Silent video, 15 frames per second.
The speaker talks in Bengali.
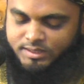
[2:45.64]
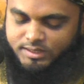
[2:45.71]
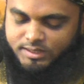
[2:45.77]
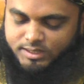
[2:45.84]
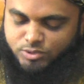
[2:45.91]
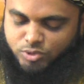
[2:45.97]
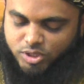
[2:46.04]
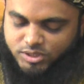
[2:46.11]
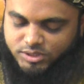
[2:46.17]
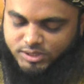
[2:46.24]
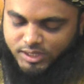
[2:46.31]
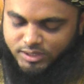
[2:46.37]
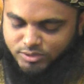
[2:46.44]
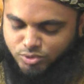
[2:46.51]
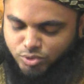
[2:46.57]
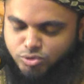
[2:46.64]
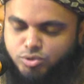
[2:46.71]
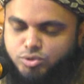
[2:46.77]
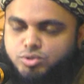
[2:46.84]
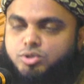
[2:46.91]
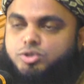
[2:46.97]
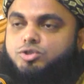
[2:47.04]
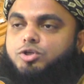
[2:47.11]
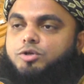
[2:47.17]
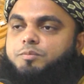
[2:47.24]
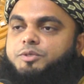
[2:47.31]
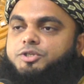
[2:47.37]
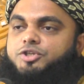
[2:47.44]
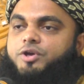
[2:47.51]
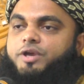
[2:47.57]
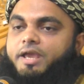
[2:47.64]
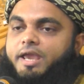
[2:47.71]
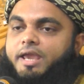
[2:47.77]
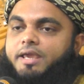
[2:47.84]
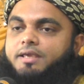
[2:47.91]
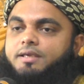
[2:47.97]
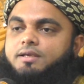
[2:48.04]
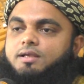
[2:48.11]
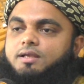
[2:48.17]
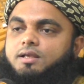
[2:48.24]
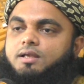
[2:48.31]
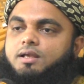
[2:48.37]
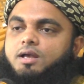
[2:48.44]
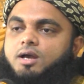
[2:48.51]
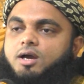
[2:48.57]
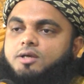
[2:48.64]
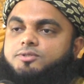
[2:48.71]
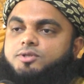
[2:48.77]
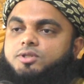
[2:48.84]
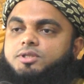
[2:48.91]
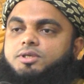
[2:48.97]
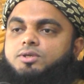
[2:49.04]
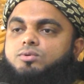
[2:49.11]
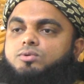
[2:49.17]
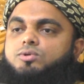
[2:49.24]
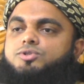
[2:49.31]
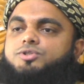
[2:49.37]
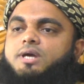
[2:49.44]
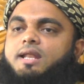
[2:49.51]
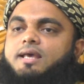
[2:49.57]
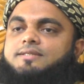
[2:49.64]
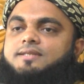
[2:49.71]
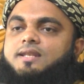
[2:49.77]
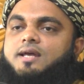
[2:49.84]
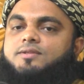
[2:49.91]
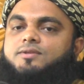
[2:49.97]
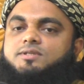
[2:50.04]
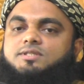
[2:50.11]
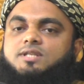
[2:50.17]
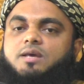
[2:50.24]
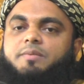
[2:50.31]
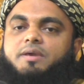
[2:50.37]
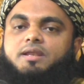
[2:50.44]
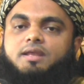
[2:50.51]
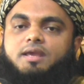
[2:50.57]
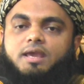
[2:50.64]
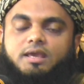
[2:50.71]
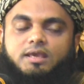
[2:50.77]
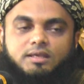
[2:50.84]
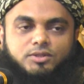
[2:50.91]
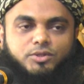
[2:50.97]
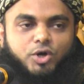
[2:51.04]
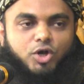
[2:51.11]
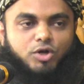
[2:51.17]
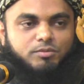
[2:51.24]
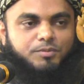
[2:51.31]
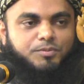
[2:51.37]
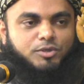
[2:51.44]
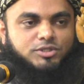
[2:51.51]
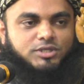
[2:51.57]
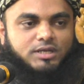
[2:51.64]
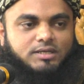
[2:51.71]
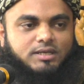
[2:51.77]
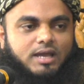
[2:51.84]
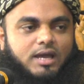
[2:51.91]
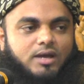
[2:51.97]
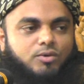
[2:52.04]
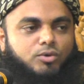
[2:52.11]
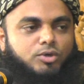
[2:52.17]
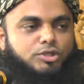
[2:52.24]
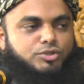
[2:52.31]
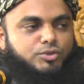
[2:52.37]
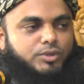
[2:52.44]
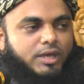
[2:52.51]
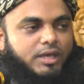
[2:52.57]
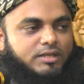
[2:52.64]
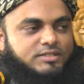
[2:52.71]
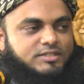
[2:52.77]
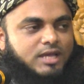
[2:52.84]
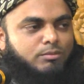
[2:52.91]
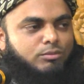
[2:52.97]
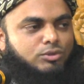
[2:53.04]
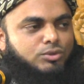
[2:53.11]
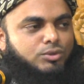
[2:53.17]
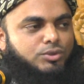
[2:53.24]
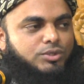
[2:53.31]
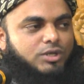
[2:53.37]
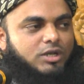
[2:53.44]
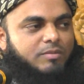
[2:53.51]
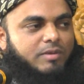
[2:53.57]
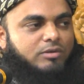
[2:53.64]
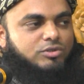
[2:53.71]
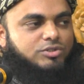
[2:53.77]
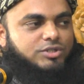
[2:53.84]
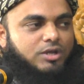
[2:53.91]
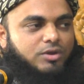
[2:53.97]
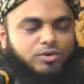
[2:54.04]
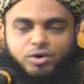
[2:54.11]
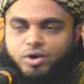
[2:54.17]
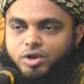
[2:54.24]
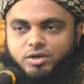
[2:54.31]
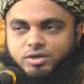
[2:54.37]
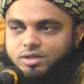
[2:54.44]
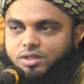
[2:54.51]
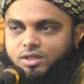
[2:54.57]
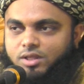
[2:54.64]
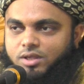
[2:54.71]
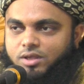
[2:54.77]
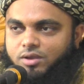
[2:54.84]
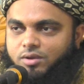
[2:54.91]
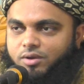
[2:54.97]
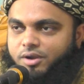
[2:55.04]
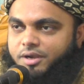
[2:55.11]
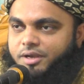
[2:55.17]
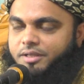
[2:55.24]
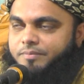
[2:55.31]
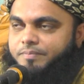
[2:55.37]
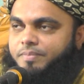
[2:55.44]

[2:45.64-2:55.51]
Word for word: কিন্তু অত্যন্ত দুঃখজনক বিষয় এই হজরত ইউনুস আলাইসালামের এই ধর্ম প্রচারটা ওই যুগের সামুদ গোত্রের মানুষরা গ্রহণ করে নেই